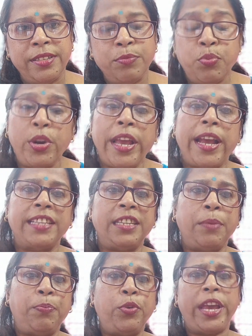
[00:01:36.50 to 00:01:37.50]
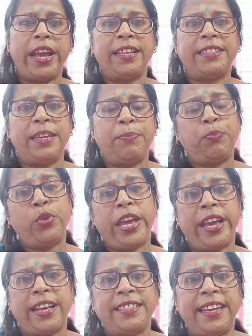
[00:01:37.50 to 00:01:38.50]
পুড়ে গেছে পুড়ে গেছে পুড়ে
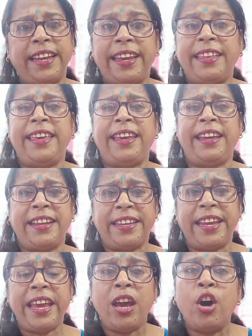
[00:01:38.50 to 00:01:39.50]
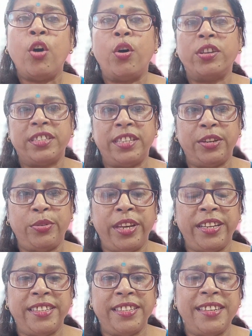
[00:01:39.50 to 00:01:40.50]
গেছে কেঁদে কেটে অস্থির হয়ে
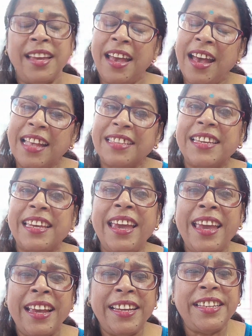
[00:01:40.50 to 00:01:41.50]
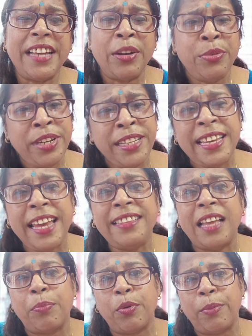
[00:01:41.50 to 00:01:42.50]
গেছিস আজকে কিষাণু নিজেই
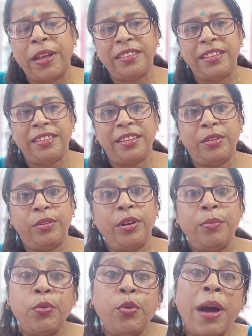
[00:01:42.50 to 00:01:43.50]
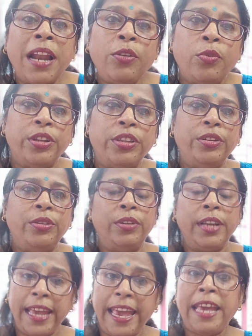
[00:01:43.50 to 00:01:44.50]
তার প্রমাণ দিয়ে দিল প্রমাণ করে দিল
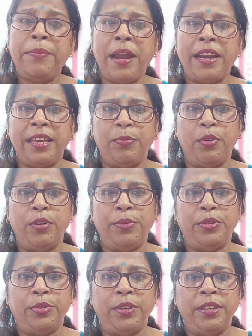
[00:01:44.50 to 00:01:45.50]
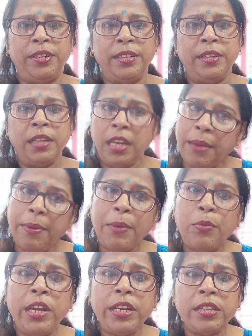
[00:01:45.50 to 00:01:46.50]
এইবার কি বলবি তুই এবার
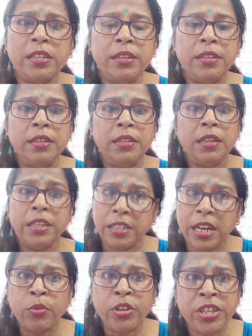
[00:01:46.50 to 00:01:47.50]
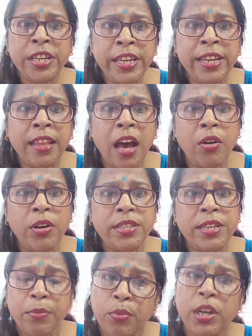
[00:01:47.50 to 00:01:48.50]
বলিস কিষাণুকে শিখিয়ে দেওয়া
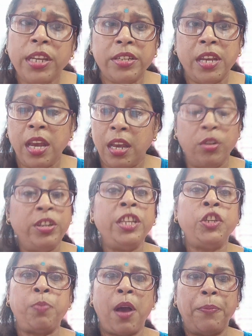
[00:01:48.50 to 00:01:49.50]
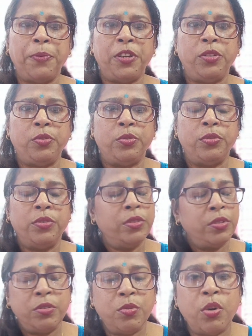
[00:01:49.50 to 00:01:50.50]
হয়েছে বলিস নিষ্পাপ শিশু
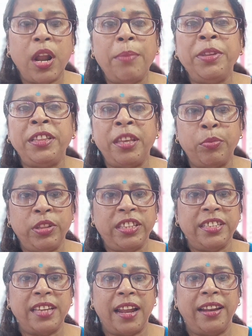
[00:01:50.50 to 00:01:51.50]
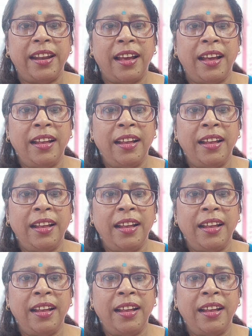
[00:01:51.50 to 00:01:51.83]
ওরা মিথ্যে বলতে জানে না